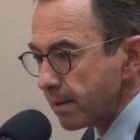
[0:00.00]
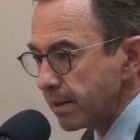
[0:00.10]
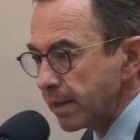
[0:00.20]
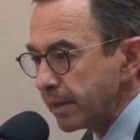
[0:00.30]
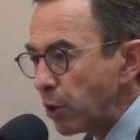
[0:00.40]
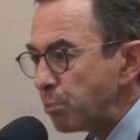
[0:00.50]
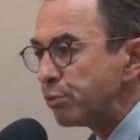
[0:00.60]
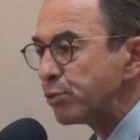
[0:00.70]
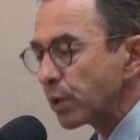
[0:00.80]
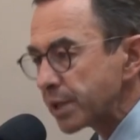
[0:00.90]
Euh, il y, a
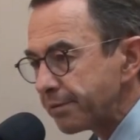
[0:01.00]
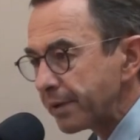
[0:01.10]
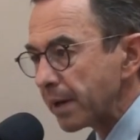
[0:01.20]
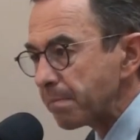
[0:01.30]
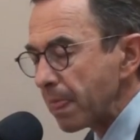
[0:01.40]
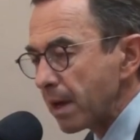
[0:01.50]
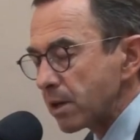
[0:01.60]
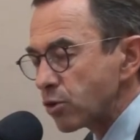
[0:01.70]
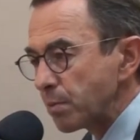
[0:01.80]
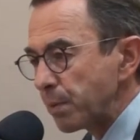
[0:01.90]
eu plusieurs effets.
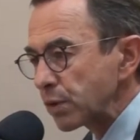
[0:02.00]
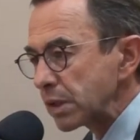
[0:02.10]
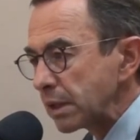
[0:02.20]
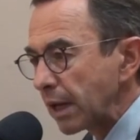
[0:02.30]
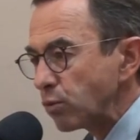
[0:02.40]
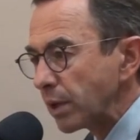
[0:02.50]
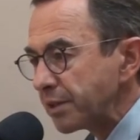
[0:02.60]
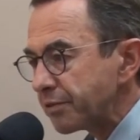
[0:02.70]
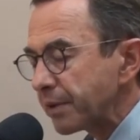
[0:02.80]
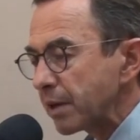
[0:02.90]
Je pense qu'il y a eu
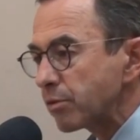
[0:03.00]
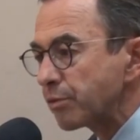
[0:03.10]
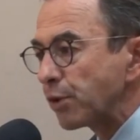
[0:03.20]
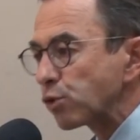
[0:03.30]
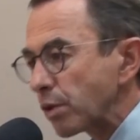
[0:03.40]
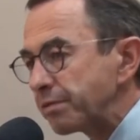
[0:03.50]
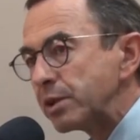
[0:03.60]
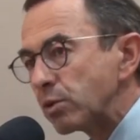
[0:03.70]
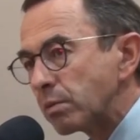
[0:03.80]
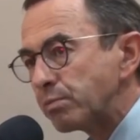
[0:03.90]
un effet. François
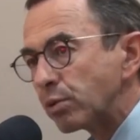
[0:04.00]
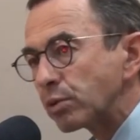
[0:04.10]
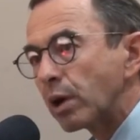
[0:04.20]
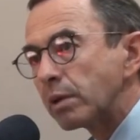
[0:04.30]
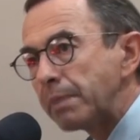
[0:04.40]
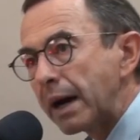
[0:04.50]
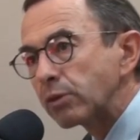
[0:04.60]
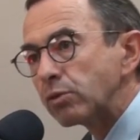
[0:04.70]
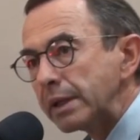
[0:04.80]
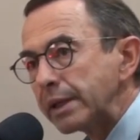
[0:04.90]
Fillon, pour une grande
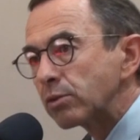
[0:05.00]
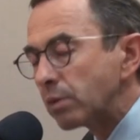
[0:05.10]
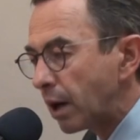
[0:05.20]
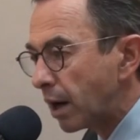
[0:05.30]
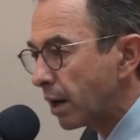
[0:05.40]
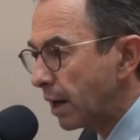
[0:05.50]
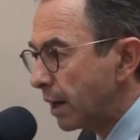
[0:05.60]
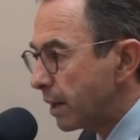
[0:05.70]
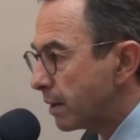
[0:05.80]
part de l'électorat,